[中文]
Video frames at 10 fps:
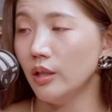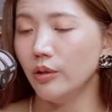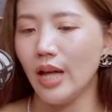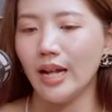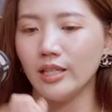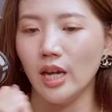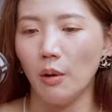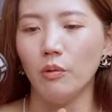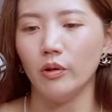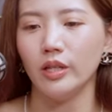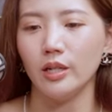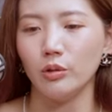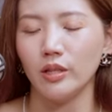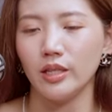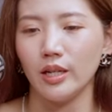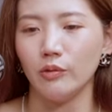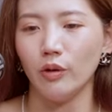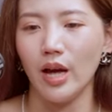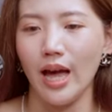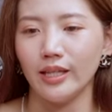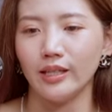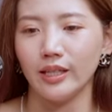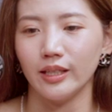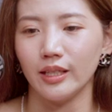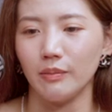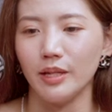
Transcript: 因为它敲破的那一瞬间，如果它的那个里